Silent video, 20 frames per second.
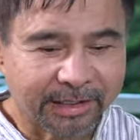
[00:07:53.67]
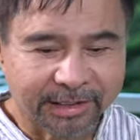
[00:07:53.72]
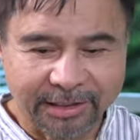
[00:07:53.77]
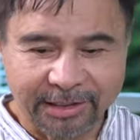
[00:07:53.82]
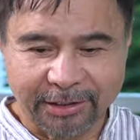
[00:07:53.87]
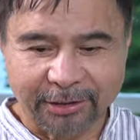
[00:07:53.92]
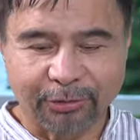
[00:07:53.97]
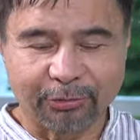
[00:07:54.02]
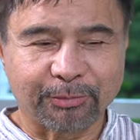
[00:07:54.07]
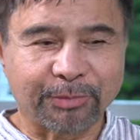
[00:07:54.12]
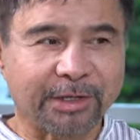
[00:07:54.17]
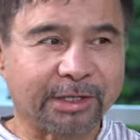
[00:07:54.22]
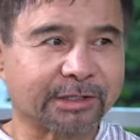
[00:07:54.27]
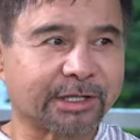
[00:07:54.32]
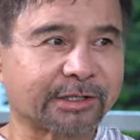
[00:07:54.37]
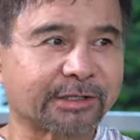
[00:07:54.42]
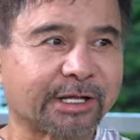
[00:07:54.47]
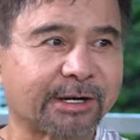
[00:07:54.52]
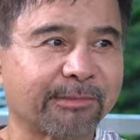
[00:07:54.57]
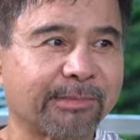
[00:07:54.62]
Eh, yung
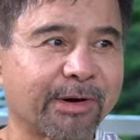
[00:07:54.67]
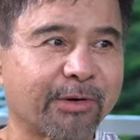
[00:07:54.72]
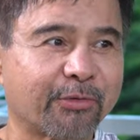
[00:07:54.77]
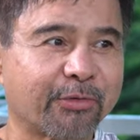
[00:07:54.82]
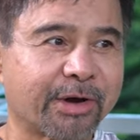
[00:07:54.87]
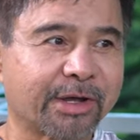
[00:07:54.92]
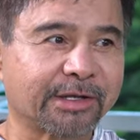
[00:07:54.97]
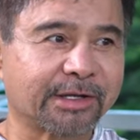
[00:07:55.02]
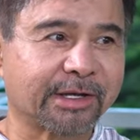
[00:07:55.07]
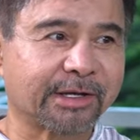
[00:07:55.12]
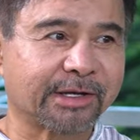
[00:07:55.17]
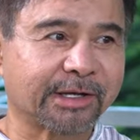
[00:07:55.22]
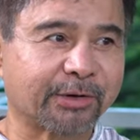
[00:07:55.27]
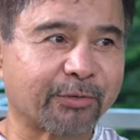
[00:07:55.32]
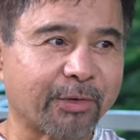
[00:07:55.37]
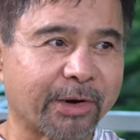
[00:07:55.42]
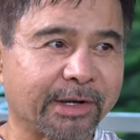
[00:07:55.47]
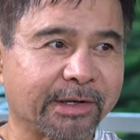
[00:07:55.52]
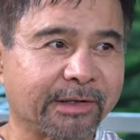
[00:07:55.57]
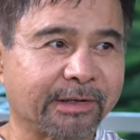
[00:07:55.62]
pinagtatrabahuhan niya
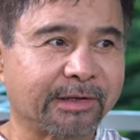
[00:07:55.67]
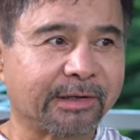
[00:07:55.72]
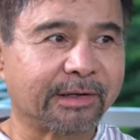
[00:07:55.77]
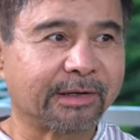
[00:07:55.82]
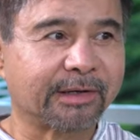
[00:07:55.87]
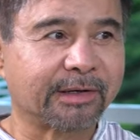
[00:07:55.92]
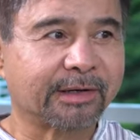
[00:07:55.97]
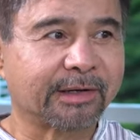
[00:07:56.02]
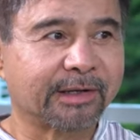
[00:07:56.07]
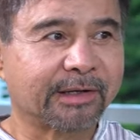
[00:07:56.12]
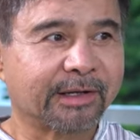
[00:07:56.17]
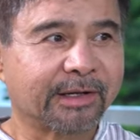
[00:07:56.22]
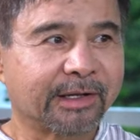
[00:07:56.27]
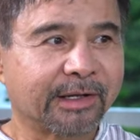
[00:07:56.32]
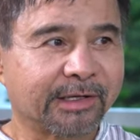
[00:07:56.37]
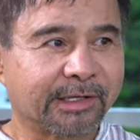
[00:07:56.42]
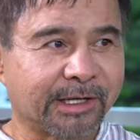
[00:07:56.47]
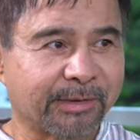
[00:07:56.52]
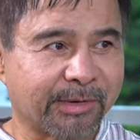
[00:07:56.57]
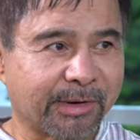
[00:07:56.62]
required mm-hmm.
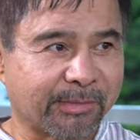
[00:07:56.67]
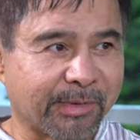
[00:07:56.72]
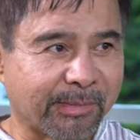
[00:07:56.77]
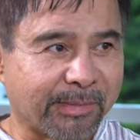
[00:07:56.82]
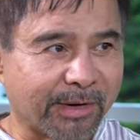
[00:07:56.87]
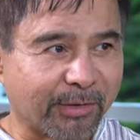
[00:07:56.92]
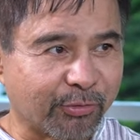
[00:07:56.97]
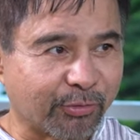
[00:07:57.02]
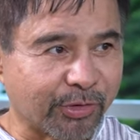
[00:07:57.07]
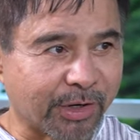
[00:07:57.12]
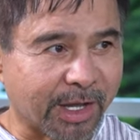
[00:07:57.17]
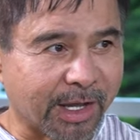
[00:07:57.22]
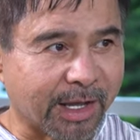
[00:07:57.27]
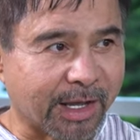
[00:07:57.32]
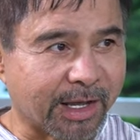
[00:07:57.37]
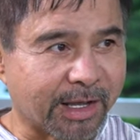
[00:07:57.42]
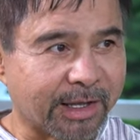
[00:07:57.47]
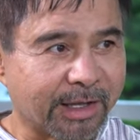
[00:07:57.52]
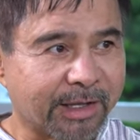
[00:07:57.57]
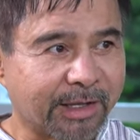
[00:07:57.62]
na magpapakuna
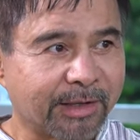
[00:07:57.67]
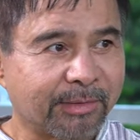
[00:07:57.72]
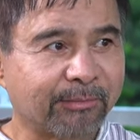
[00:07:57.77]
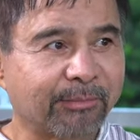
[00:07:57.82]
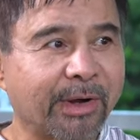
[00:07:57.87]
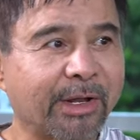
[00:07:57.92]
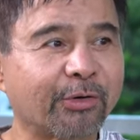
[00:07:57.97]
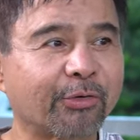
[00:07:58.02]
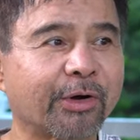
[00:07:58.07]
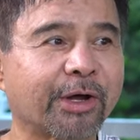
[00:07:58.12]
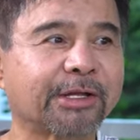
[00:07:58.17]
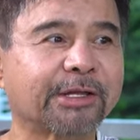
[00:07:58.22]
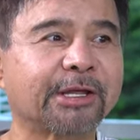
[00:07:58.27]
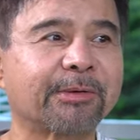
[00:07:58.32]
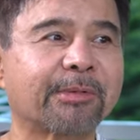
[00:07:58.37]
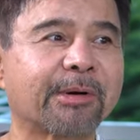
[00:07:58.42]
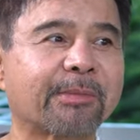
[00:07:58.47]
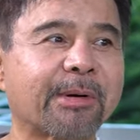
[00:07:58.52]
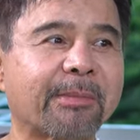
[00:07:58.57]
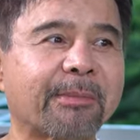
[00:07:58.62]
ka paano ka hindi
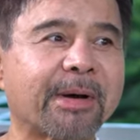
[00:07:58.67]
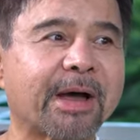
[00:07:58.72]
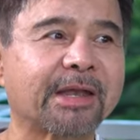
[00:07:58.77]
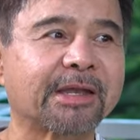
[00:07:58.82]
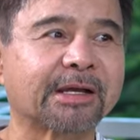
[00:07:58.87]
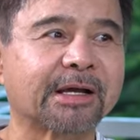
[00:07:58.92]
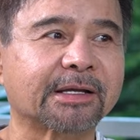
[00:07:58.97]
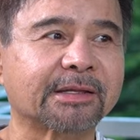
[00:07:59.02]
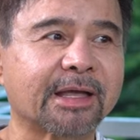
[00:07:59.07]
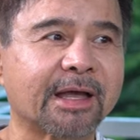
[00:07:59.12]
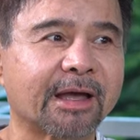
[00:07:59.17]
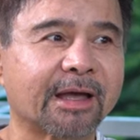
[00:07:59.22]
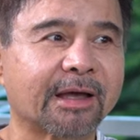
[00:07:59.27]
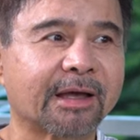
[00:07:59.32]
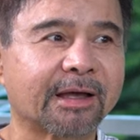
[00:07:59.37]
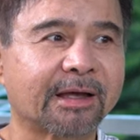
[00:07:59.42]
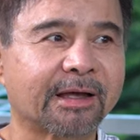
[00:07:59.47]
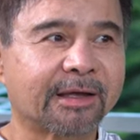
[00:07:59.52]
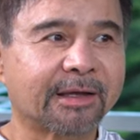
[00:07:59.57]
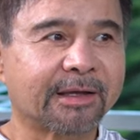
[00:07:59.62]
magpapanic attack?
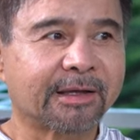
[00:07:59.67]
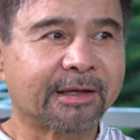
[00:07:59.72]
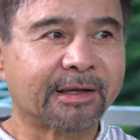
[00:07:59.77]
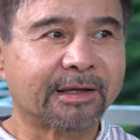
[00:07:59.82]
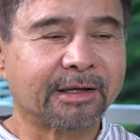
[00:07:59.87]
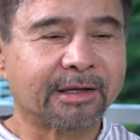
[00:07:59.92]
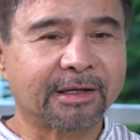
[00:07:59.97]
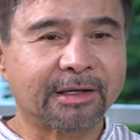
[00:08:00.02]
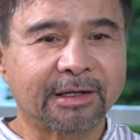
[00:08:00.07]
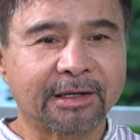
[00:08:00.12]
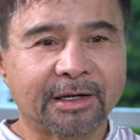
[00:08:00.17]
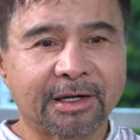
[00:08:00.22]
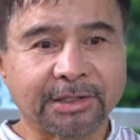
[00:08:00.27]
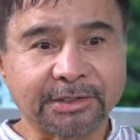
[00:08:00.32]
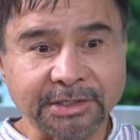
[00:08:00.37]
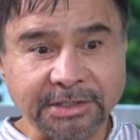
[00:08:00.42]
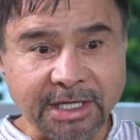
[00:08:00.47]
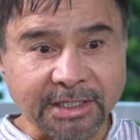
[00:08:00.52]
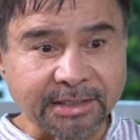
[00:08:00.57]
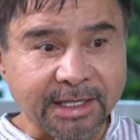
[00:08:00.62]
Oo nga daw.
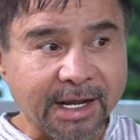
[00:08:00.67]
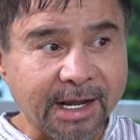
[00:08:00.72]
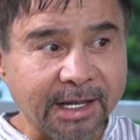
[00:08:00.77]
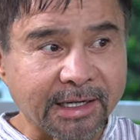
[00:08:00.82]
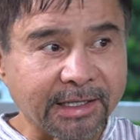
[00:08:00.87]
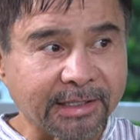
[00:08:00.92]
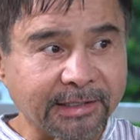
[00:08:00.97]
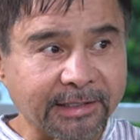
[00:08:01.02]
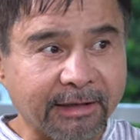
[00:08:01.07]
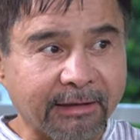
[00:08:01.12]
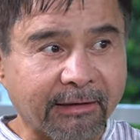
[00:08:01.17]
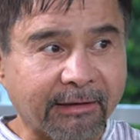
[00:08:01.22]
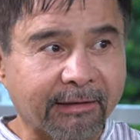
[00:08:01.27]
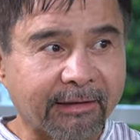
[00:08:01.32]
Kasi tatanggalin ka eh.